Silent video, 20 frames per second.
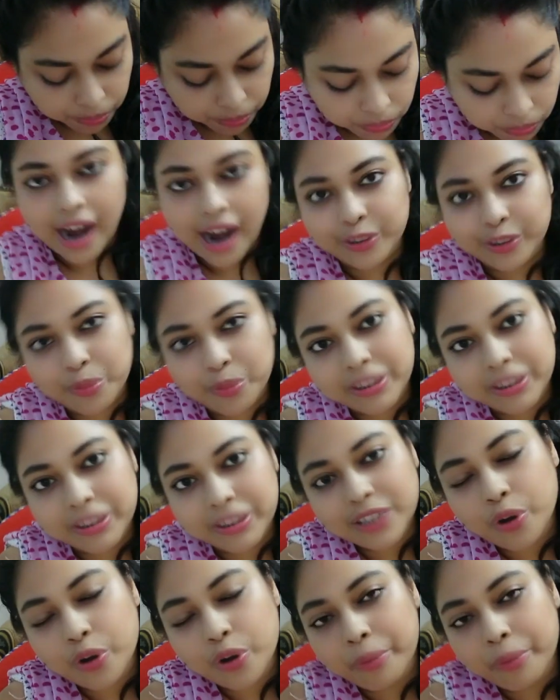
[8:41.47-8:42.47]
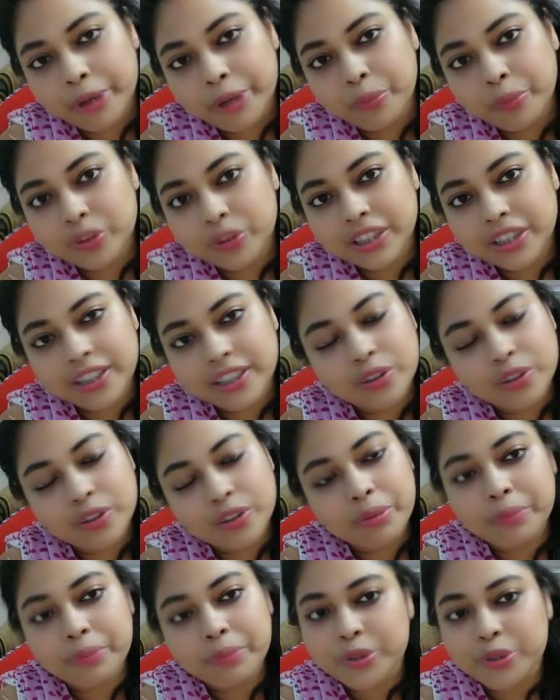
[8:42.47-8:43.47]
আর তোমাদের কমেন্ট করতে কিন্তু
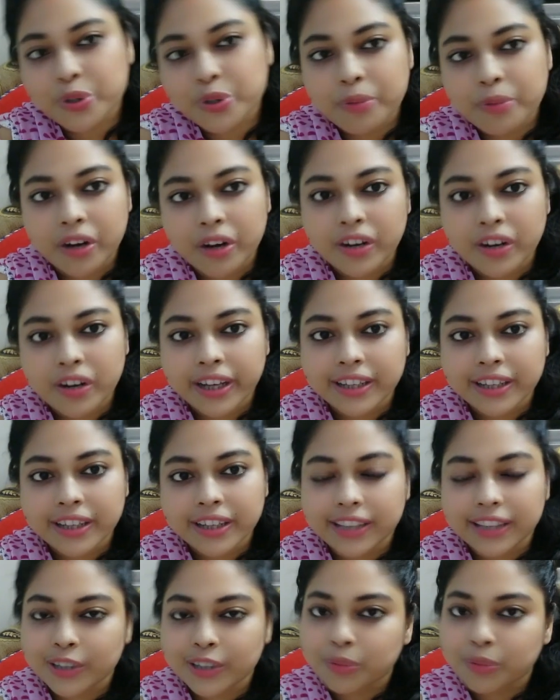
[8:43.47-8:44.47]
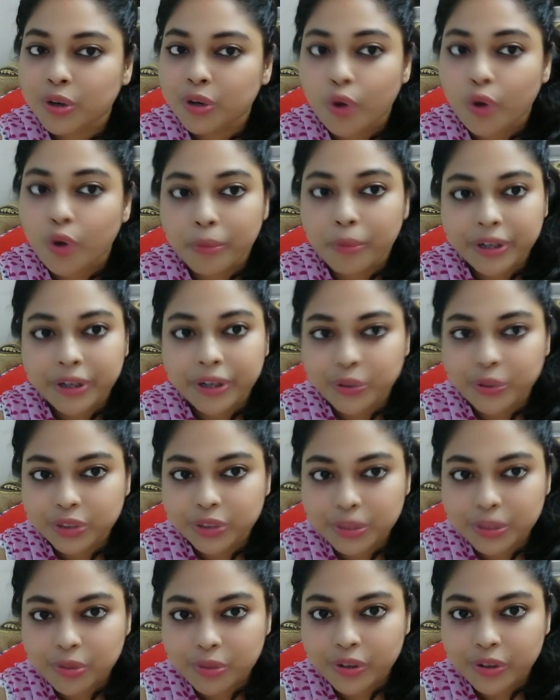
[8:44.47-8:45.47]
আমার ভীষণ ভালো লাগে তাই তোমরা কমেন্ট
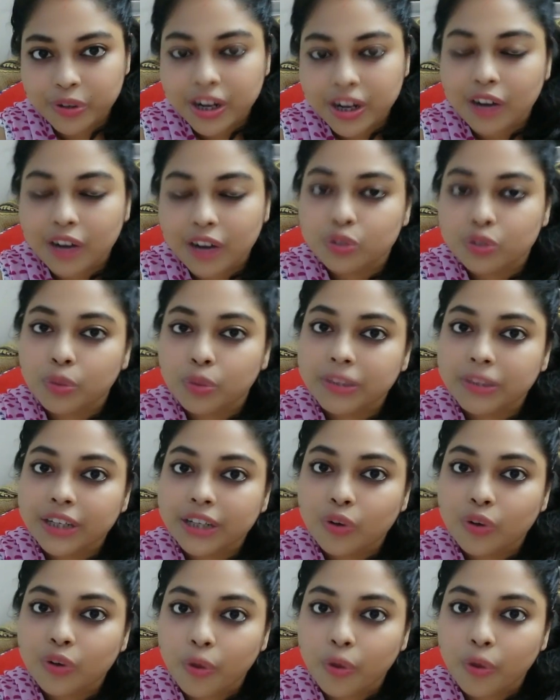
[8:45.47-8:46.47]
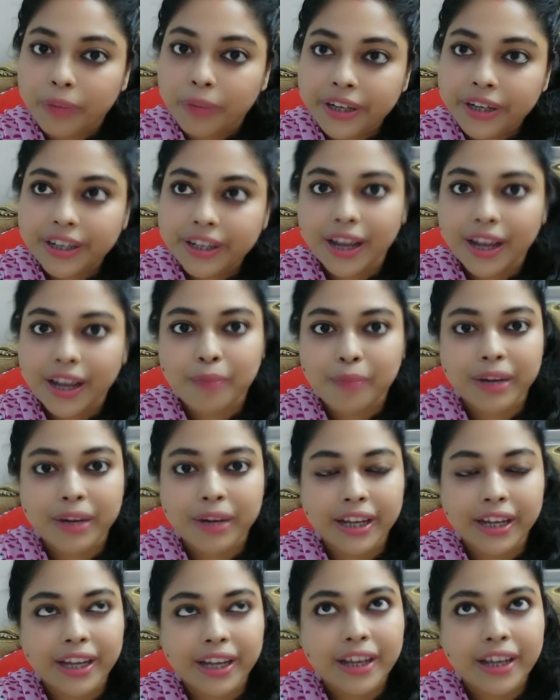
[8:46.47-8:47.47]
করতে ভুলো না কারণ তোমাদের কমেন্টই
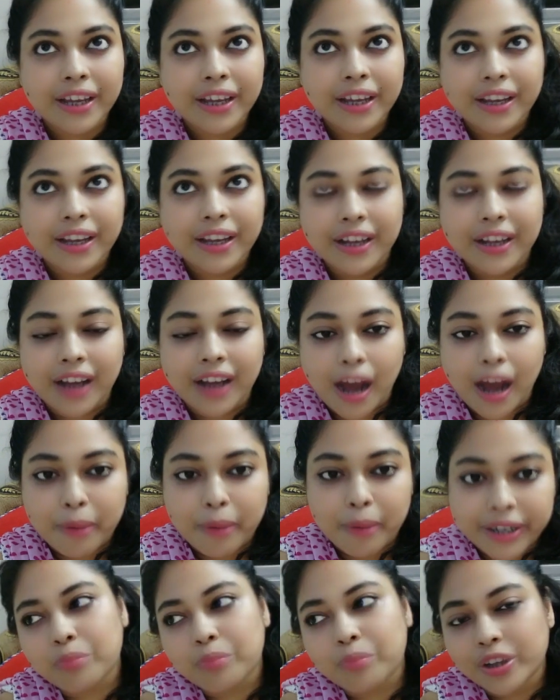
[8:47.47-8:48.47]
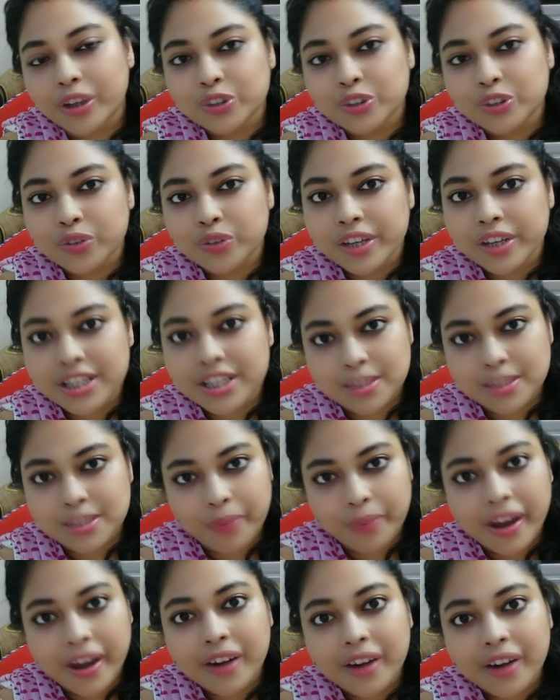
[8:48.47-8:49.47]
আমাকে আবার ব্লগের জন্য
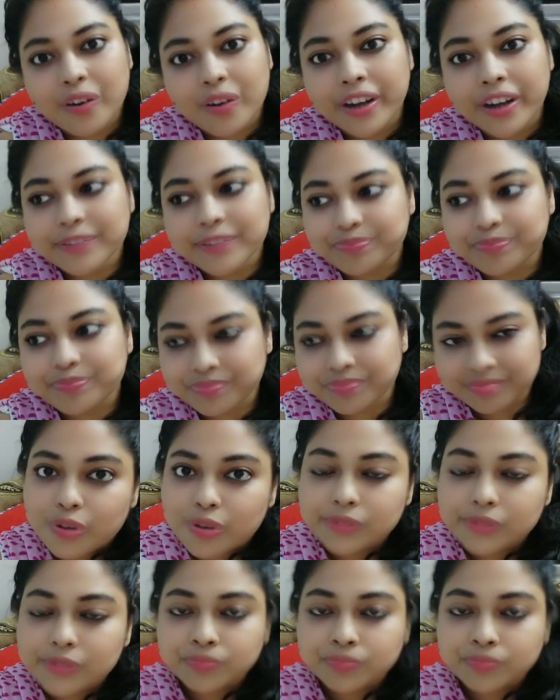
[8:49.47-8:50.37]
ইন্সপায়ার করে পুরো